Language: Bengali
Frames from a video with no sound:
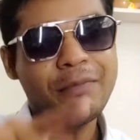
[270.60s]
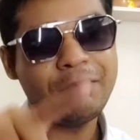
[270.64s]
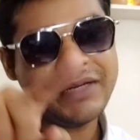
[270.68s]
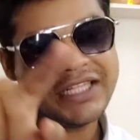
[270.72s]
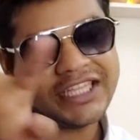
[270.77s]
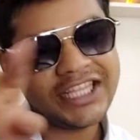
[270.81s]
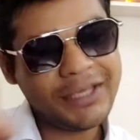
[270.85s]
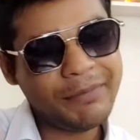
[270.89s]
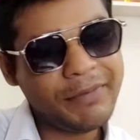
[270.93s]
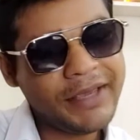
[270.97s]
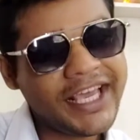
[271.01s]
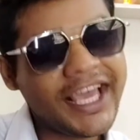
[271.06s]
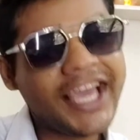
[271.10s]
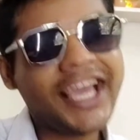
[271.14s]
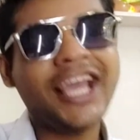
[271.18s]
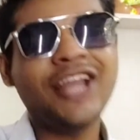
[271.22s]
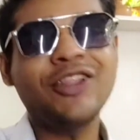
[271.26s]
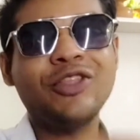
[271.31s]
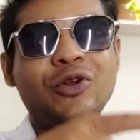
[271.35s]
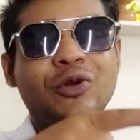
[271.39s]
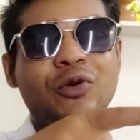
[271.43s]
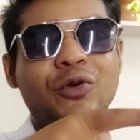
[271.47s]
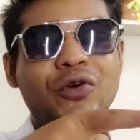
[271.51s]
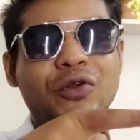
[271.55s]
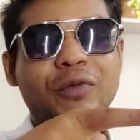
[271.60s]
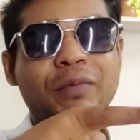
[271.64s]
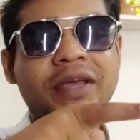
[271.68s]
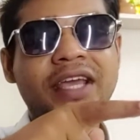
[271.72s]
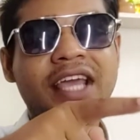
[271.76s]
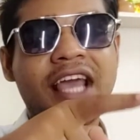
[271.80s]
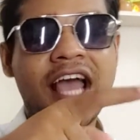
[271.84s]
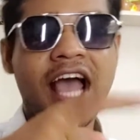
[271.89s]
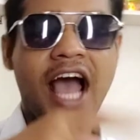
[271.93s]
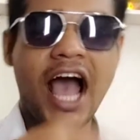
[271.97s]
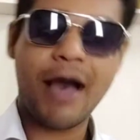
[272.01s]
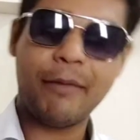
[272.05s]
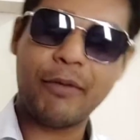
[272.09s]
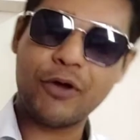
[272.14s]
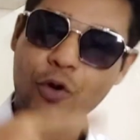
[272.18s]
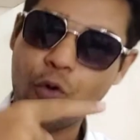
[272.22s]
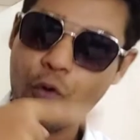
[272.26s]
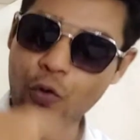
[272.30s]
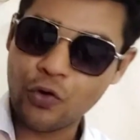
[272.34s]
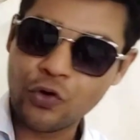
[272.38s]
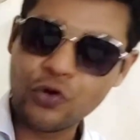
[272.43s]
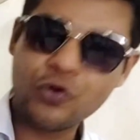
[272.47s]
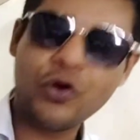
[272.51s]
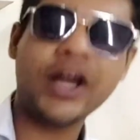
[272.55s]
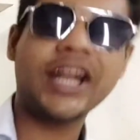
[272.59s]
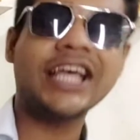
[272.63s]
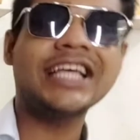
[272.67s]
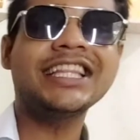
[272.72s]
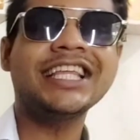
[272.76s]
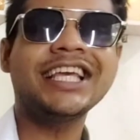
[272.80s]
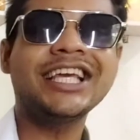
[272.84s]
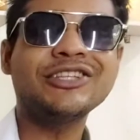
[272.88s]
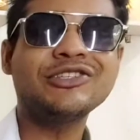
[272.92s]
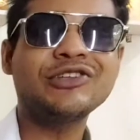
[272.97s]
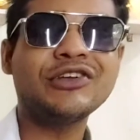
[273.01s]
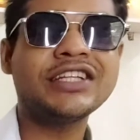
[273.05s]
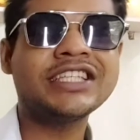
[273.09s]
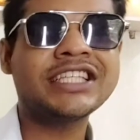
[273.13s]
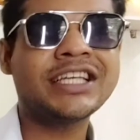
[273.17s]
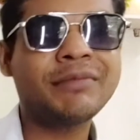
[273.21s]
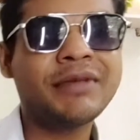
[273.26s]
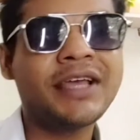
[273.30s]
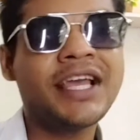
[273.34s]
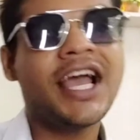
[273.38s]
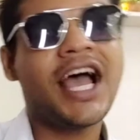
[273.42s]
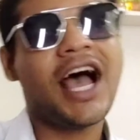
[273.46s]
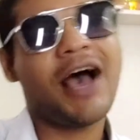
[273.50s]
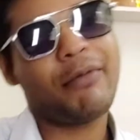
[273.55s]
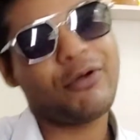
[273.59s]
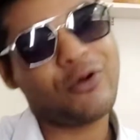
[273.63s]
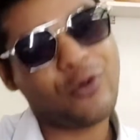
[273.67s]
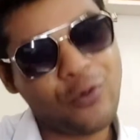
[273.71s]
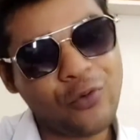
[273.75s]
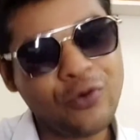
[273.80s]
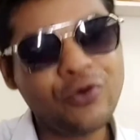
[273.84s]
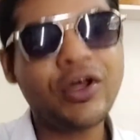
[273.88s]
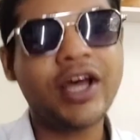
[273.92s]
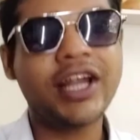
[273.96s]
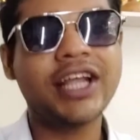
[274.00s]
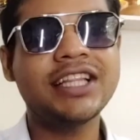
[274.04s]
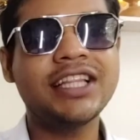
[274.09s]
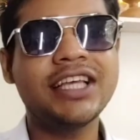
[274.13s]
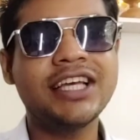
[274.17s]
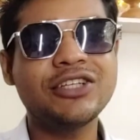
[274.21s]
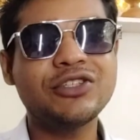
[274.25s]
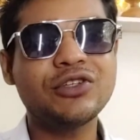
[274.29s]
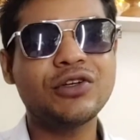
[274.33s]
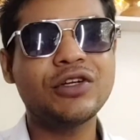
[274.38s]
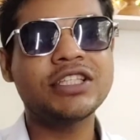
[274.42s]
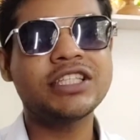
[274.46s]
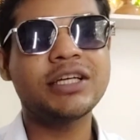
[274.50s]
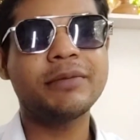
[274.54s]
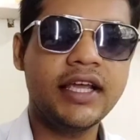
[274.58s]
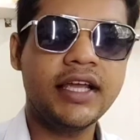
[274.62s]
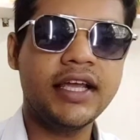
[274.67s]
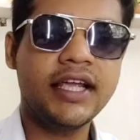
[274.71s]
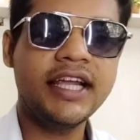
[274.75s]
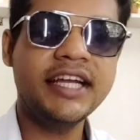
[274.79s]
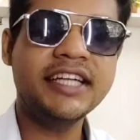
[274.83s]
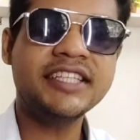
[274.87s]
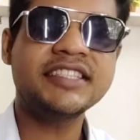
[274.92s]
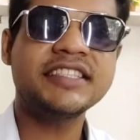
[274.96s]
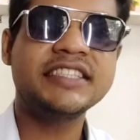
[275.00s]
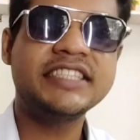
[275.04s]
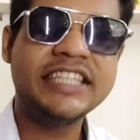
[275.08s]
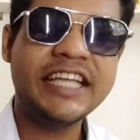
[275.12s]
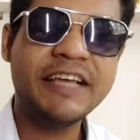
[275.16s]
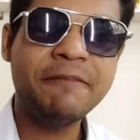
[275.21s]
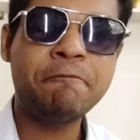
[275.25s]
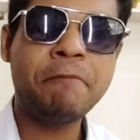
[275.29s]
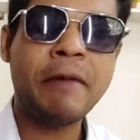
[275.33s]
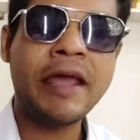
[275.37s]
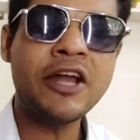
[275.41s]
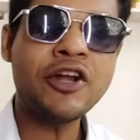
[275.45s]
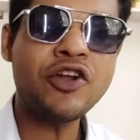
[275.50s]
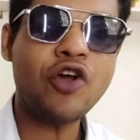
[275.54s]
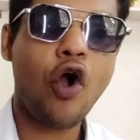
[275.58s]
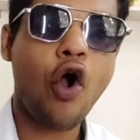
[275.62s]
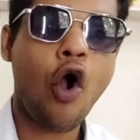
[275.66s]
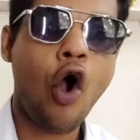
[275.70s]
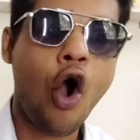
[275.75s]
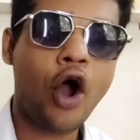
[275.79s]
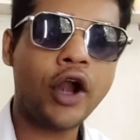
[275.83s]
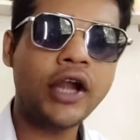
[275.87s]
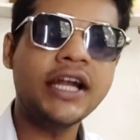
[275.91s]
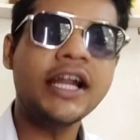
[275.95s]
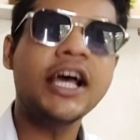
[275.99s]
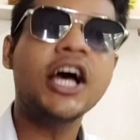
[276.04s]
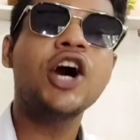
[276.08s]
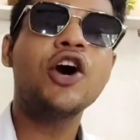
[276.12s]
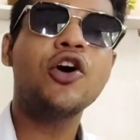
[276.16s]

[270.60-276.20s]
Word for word: পৃথিবীকে কেন্দ্র করবে আবার অন্য আরেক দিকে চলে যাবে আবার অন্য আরেক দিকে চলে যাবে ইটস ডিপেন্ড অন